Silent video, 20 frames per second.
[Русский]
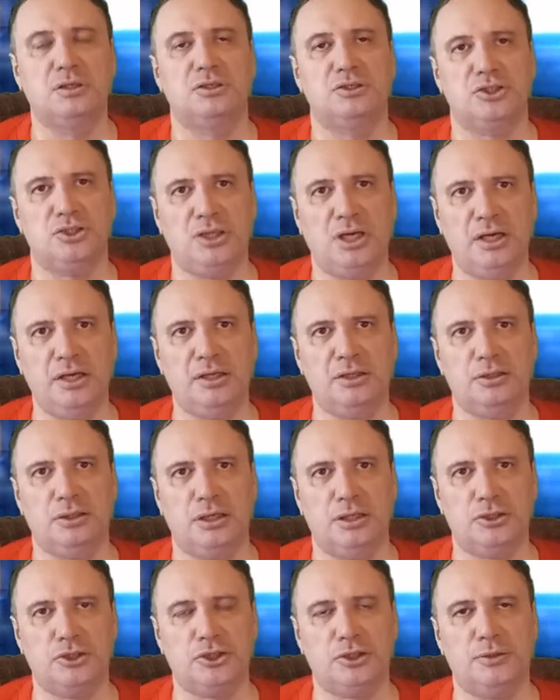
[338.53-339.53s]
Сталин
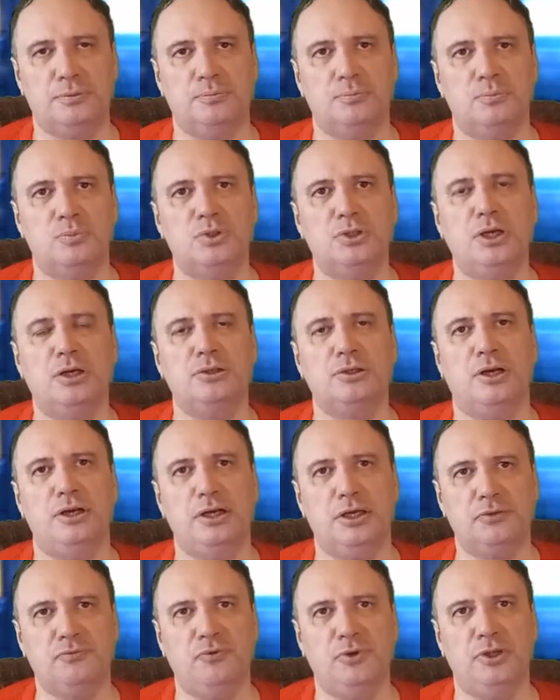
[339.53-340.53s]
также дал
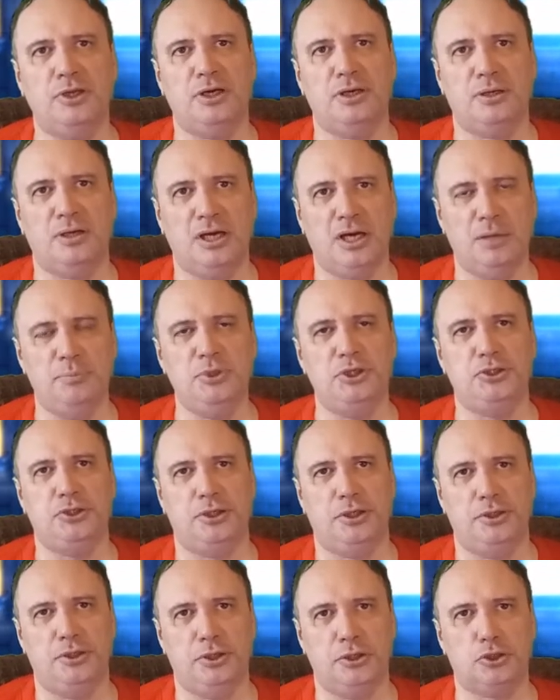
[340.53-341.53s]
клятвенное
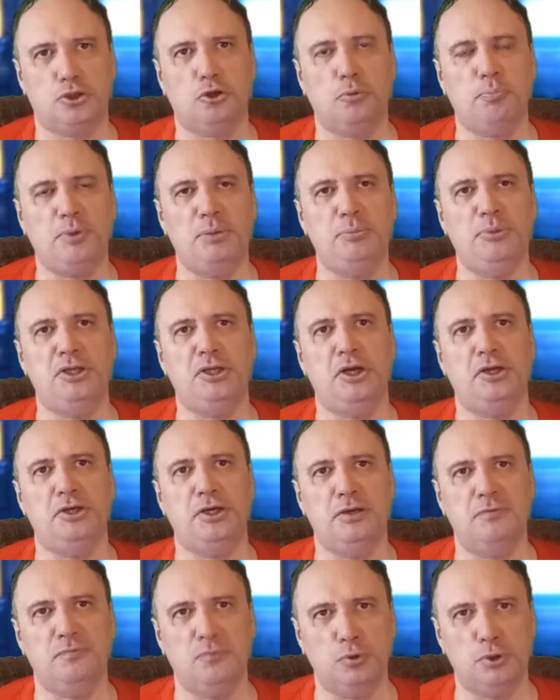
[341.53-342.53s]
обещание, что
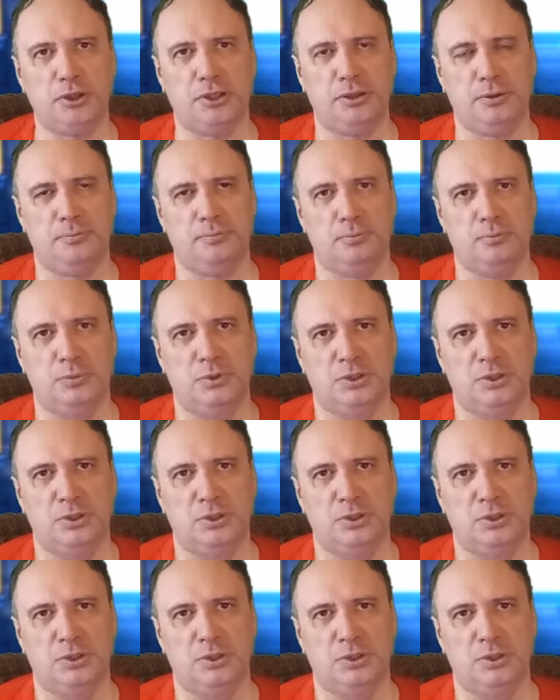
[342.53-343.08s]
применение водки